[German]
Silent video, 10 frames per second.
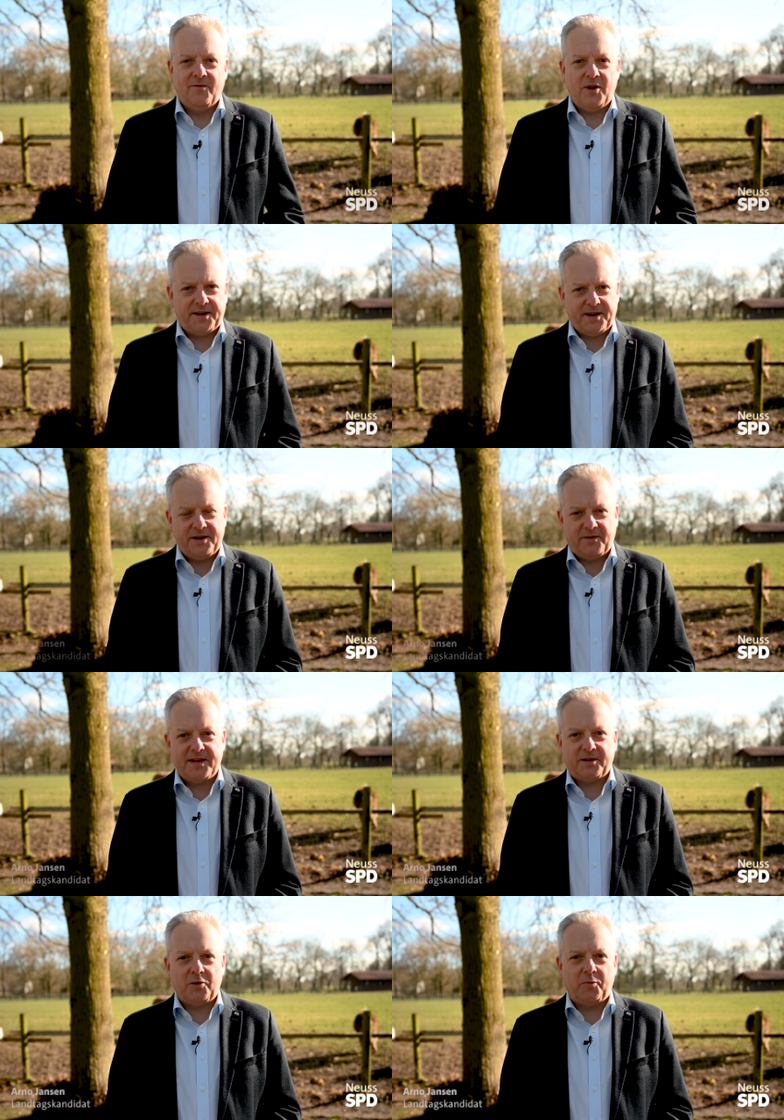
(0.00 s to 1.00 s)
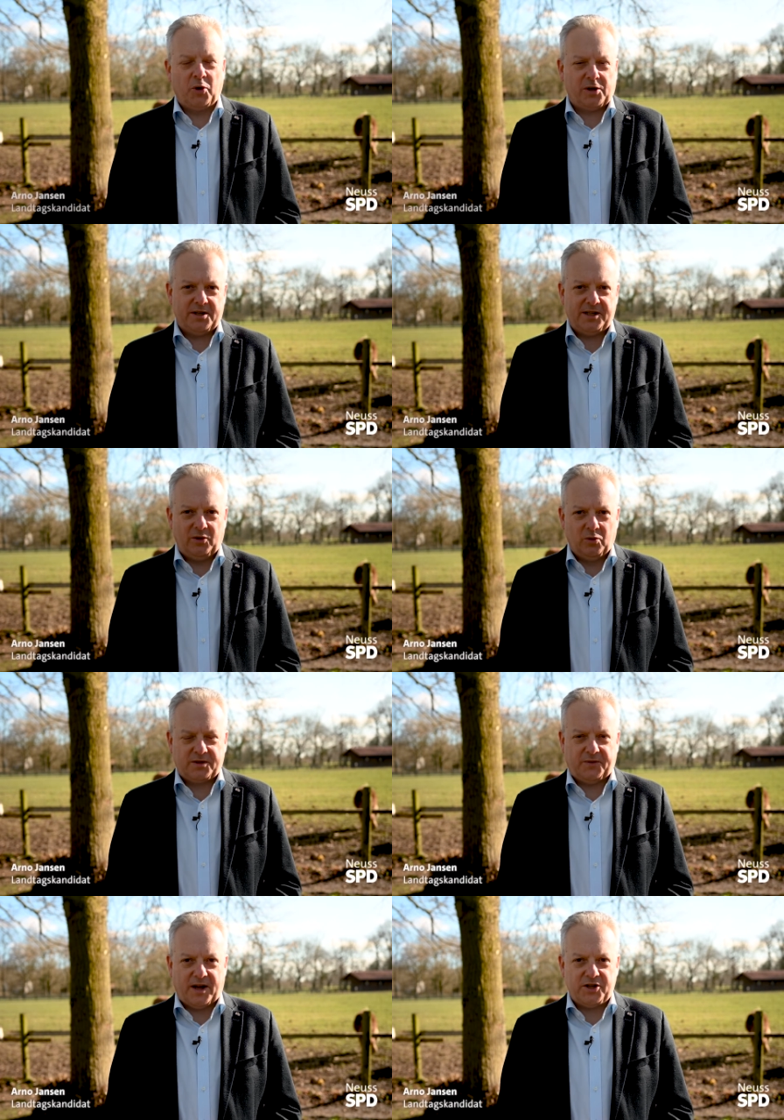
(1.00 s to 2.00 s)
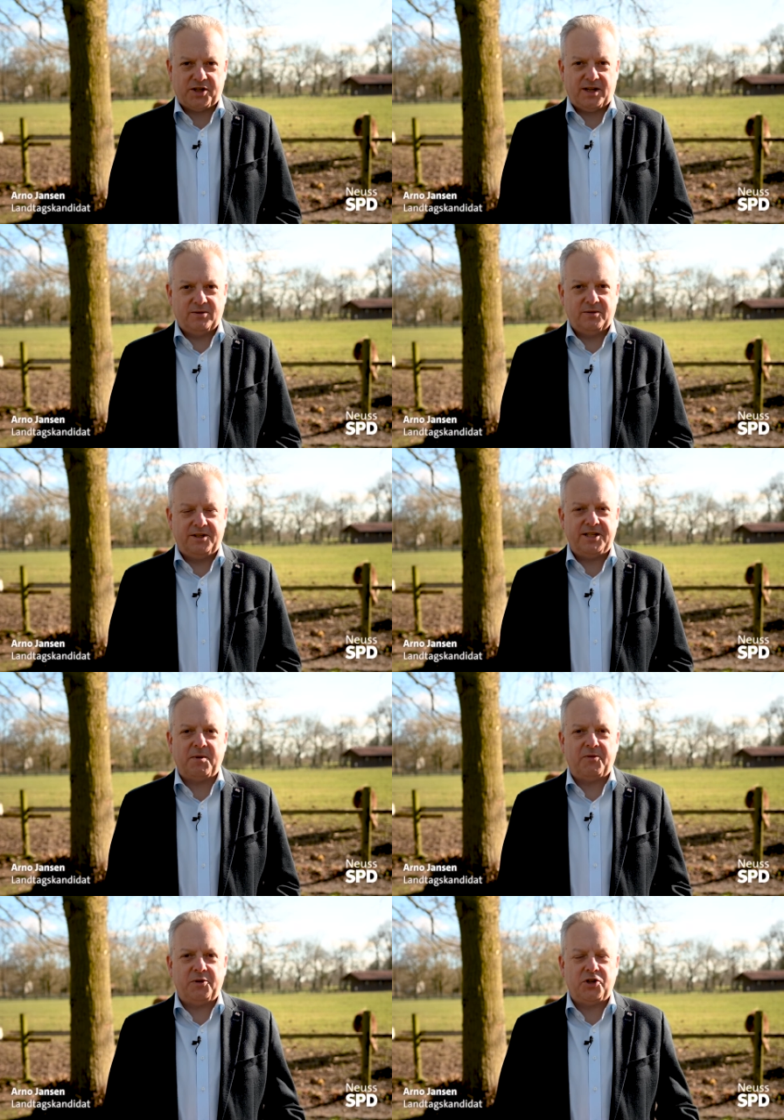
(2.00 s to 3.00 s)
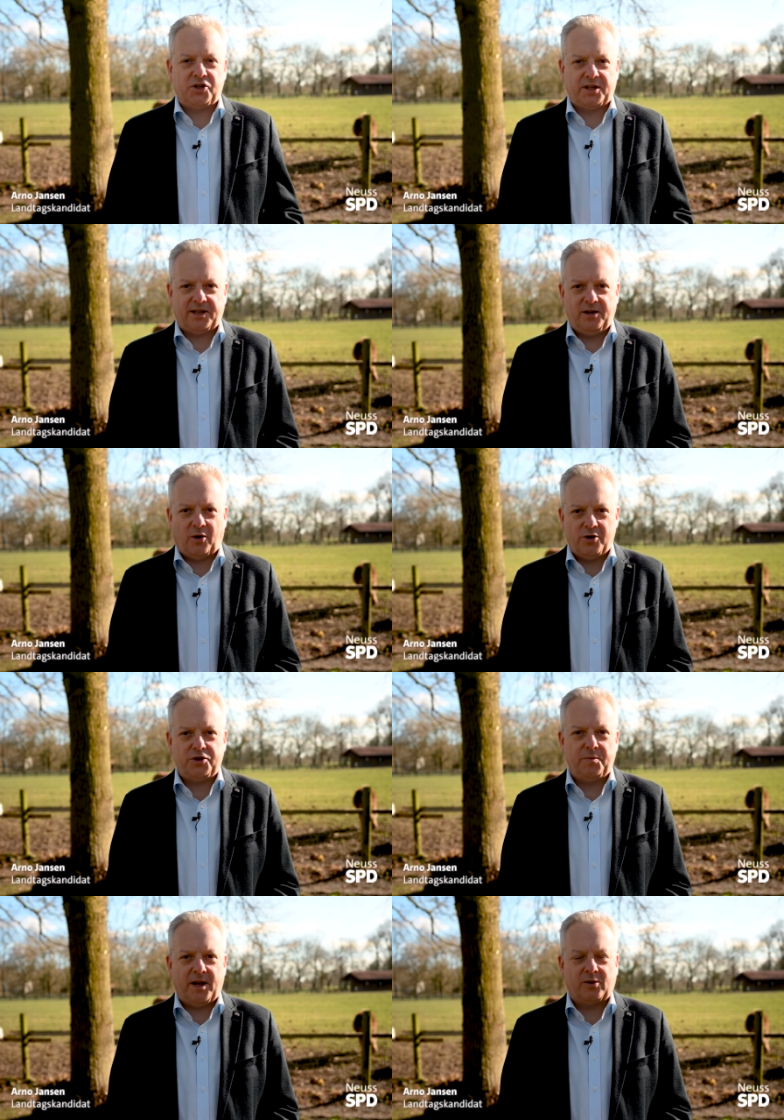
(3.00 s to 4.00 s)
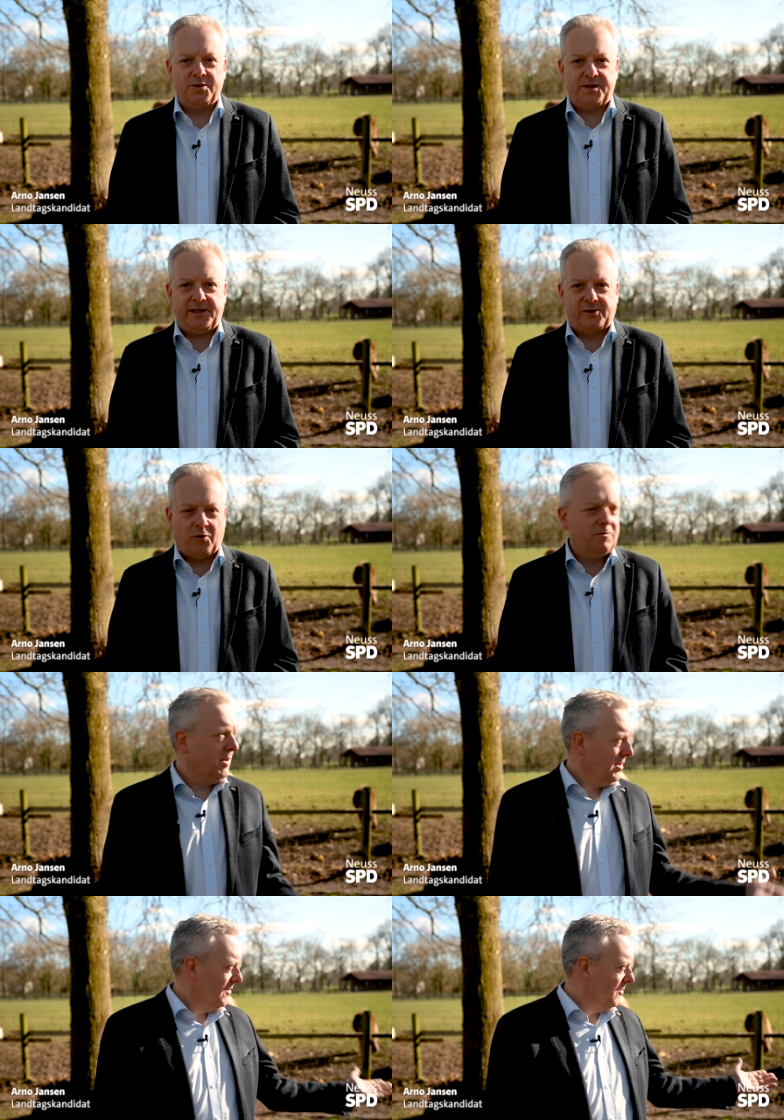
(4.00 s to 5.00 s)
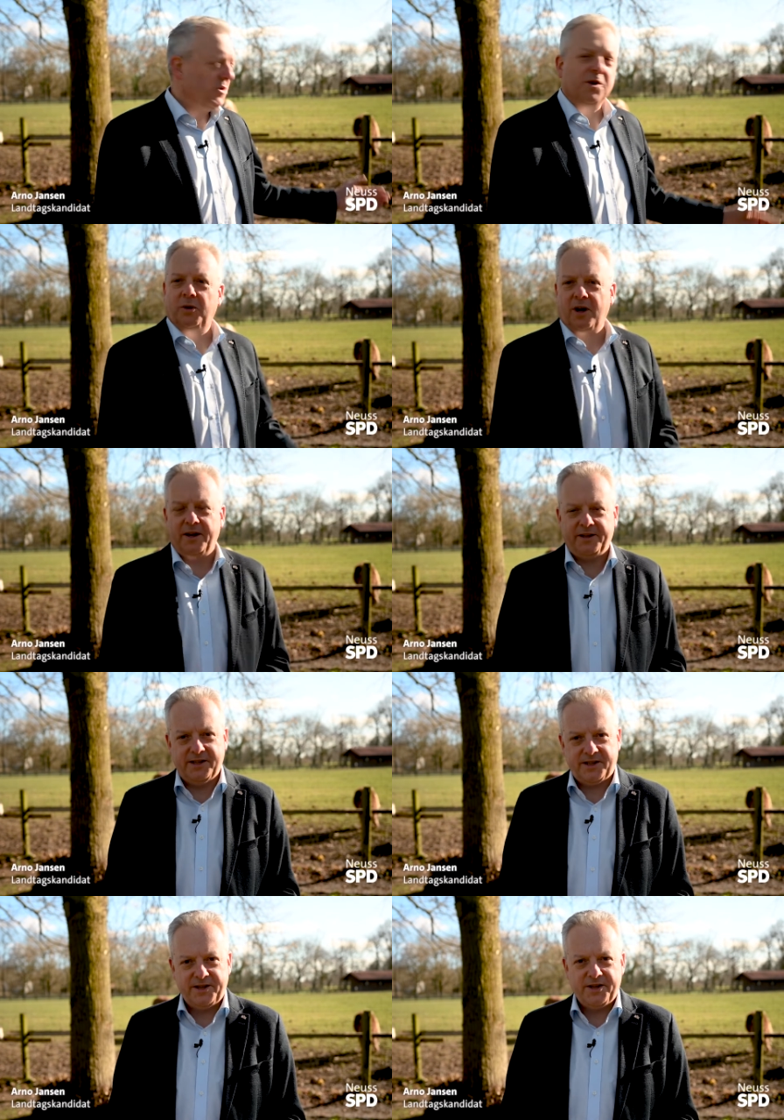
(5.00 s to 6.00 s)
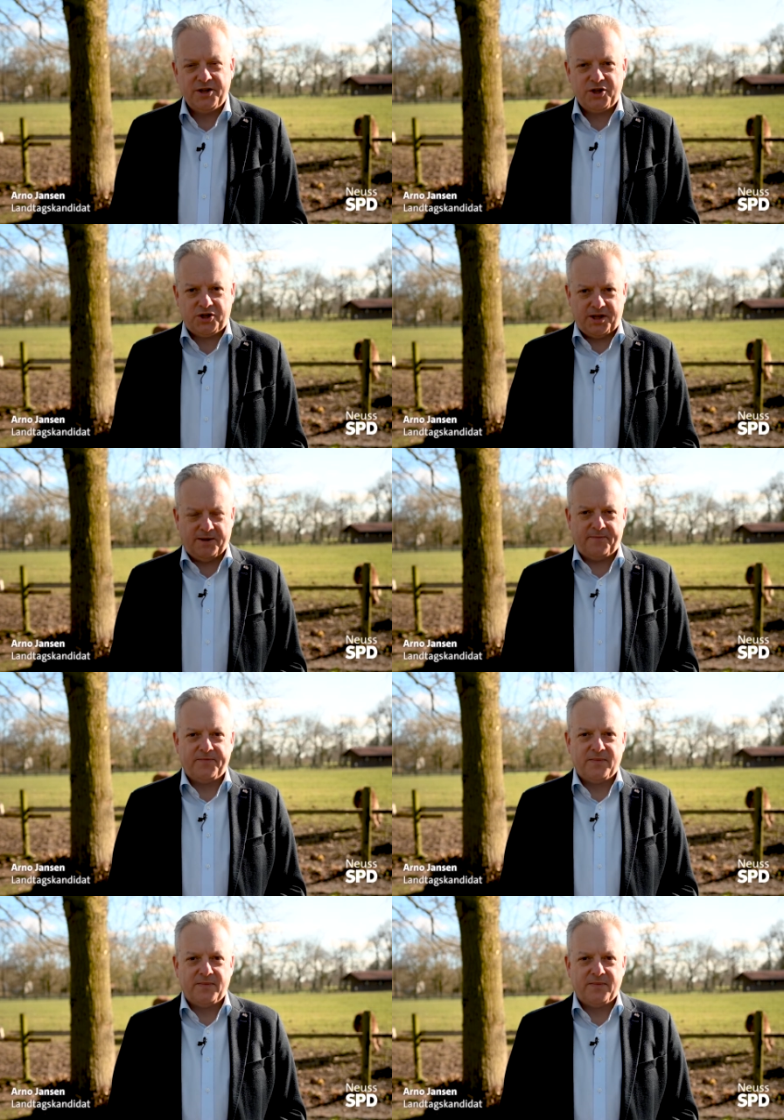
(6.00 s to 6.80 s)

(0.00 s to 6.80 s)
Wir hatten eine weitere Bürgerdialogsveranstaltung, diesmal für die Stadtteile Reuschenberg und Selikum, wo ich auch gerade hier stehe.